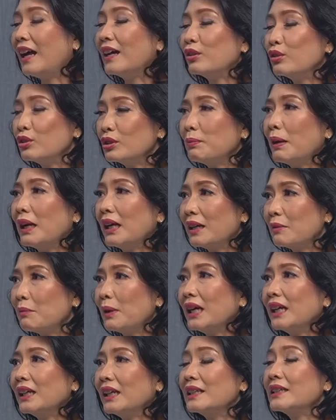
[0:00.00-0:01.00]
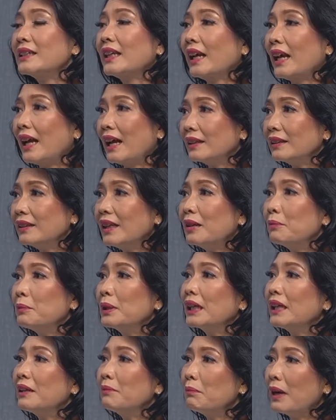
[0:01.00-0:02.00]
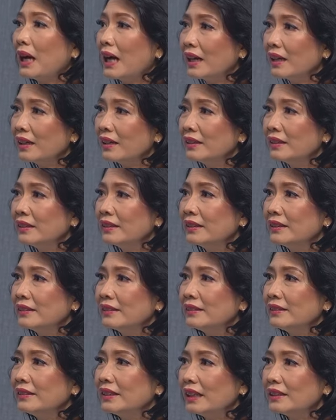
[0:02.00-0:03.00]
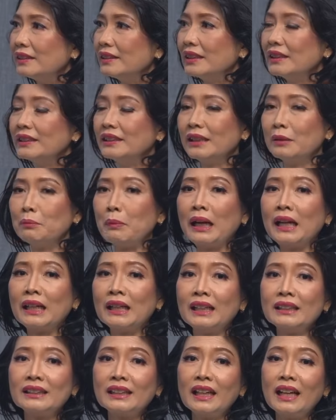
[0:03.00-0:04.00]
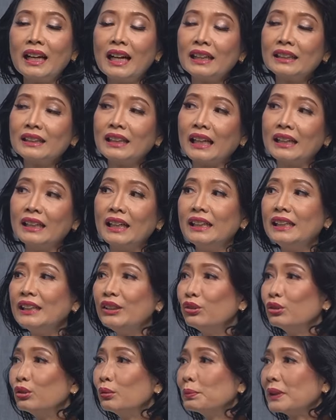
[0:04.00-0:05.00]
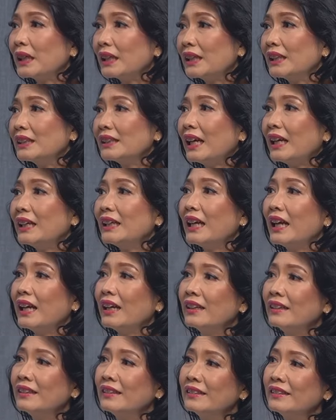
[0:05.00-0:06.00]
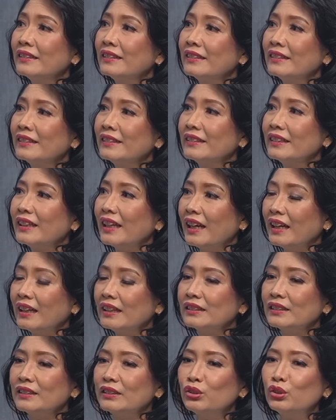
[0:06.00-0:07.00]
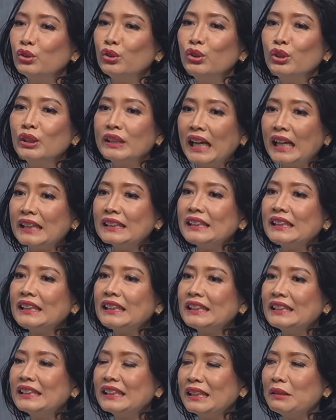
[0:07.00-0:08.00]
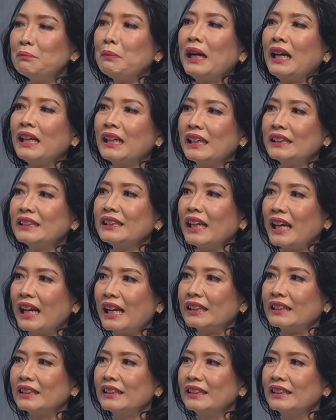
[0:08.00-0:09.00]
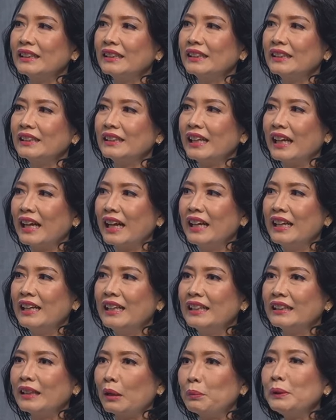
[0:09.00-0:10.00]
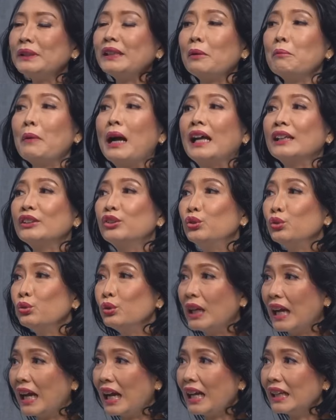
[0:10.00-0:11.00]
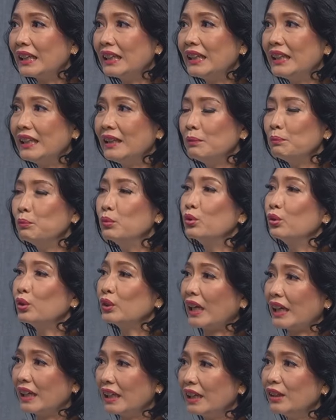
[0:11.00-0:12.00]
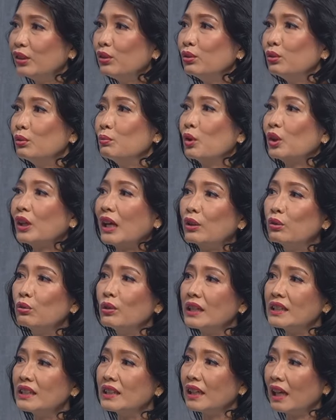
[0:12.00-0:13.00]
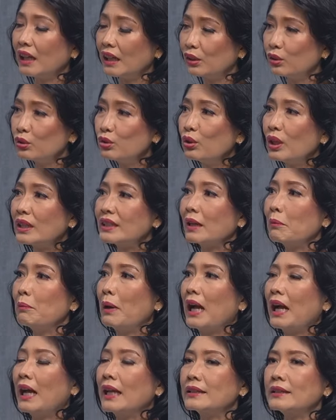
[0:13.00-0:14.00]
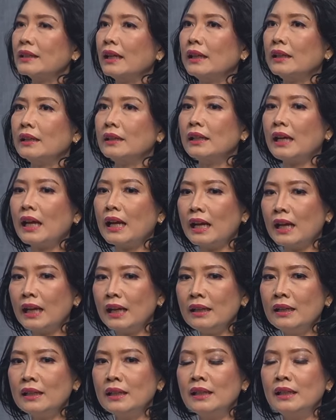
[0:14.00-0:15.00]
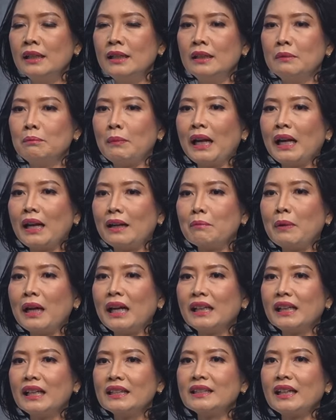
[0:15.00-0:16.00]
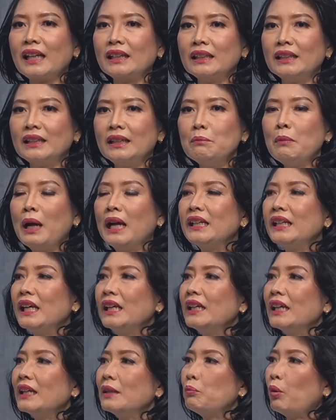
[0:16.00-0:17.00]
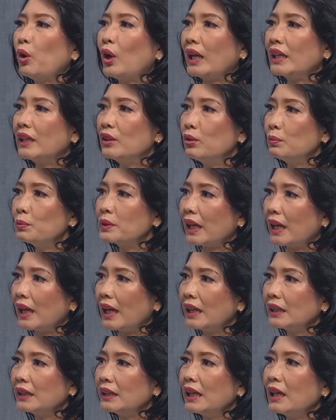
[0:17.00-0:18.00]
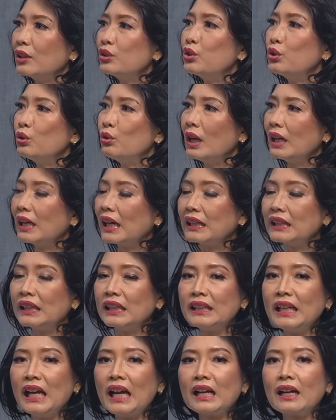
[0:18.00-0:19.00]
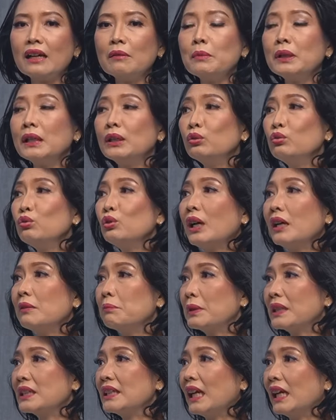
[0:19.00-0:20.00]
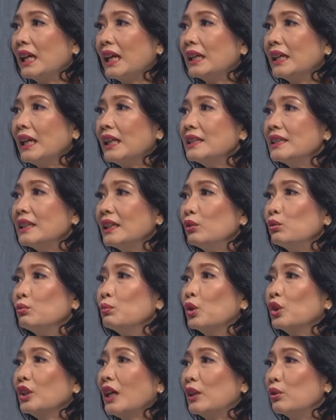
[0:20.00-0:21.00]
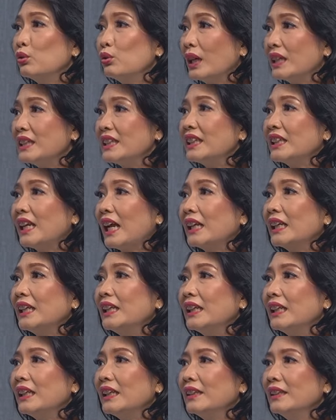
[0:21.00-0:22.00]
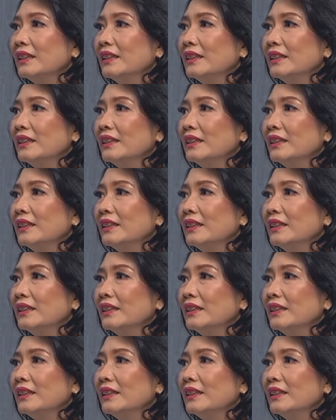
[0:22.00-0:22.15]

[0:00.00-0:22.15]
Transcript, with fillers: harus makan makanan sehat dan berimbang. Ya, ciri-ciri makanan sehat ada di YouTube channel saya. Mm -hmm. Ya, judulnya ciri-ciri makanan sehat. Ya. Tapi saya bahas juga di buku saya itu tumor kandungan jinak itu juga saya bahas karena makan makanan sehat ini bagian dari pola hidup sehat yang juga nantinya akan menentukan perjalanan si tumor kandungan jinak ini.